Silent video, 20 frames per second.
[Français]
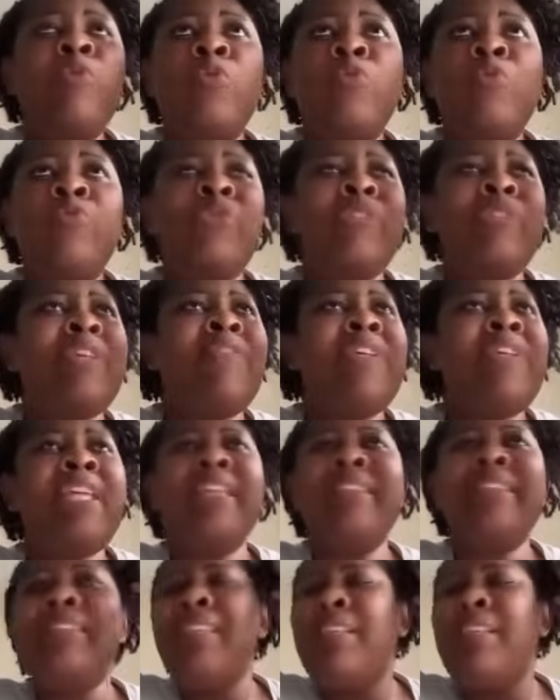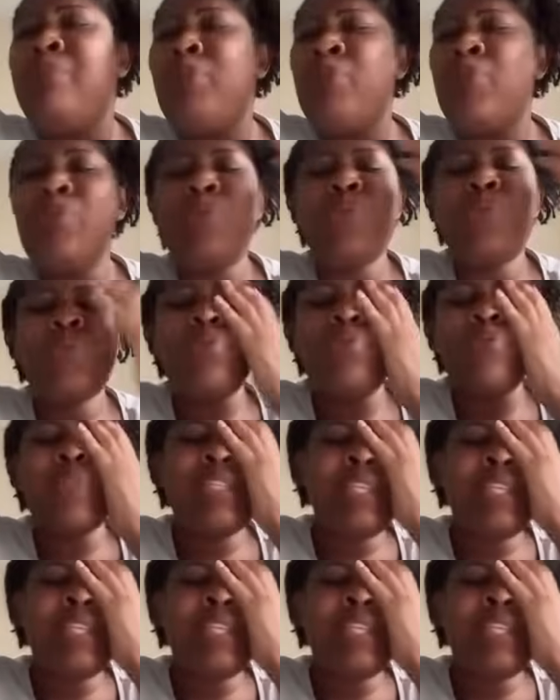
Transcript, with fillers: Donc, vous savez, il y a tellement de choses.